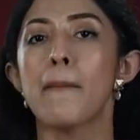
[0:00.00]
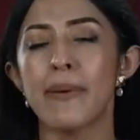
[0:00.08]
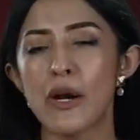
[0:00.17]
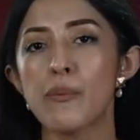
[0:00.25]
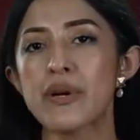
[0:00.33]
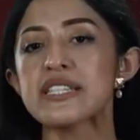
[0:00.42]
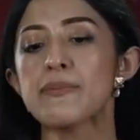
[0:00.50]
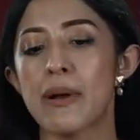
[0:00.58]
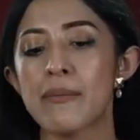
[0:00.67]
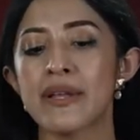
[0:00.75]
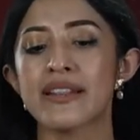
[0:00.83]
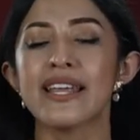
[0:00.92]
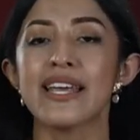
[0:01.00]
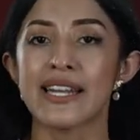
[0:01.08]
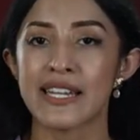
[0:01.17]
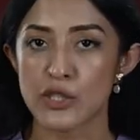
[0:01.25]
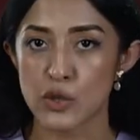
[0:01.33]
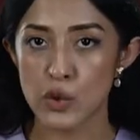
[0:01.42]
pero principalmente
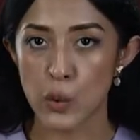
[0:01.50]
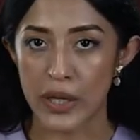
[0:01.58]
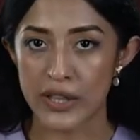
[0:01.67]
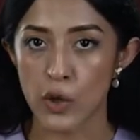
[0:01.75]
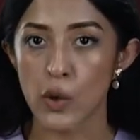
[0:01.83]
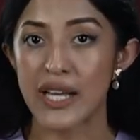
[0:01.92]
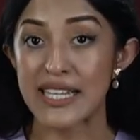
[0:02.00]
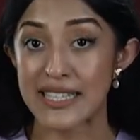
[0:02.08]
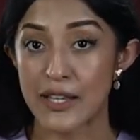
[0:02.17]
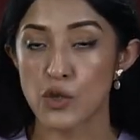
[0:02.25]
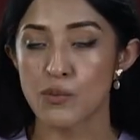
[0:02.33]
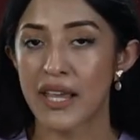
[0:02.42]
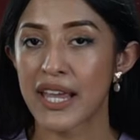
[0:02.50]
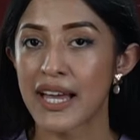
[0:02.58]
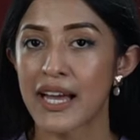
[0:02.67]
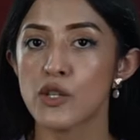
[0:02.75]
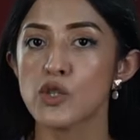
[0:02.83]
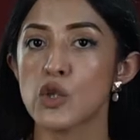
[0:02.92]
en estos cuatro estados
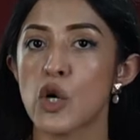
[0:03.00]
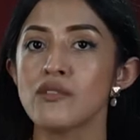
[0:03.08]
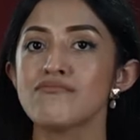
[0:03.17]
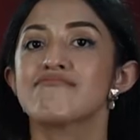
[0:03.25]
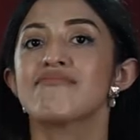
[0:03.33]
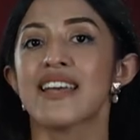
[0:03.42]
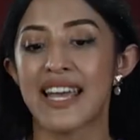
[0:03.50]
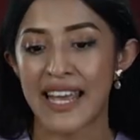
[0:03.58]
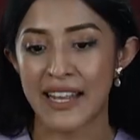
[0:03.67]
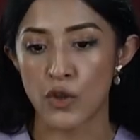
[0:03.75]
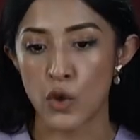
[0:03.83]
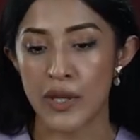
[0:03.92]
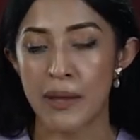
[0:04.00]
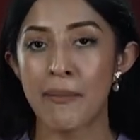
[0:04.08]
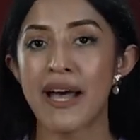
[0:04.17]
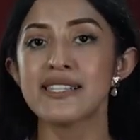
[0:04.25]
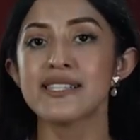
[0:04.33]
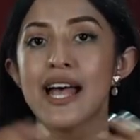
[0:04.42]
mexicanos son en donde
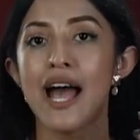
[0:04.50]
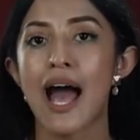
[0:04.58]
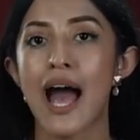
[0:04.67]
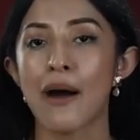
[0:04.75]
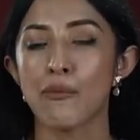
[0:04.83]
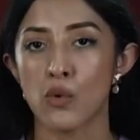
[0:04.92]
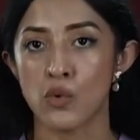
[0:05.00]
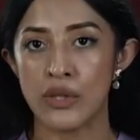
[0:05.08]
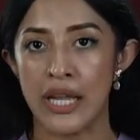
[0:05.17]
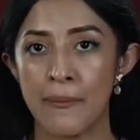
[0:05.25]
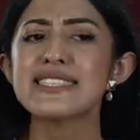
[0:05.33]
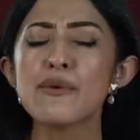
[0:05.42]
más abunda.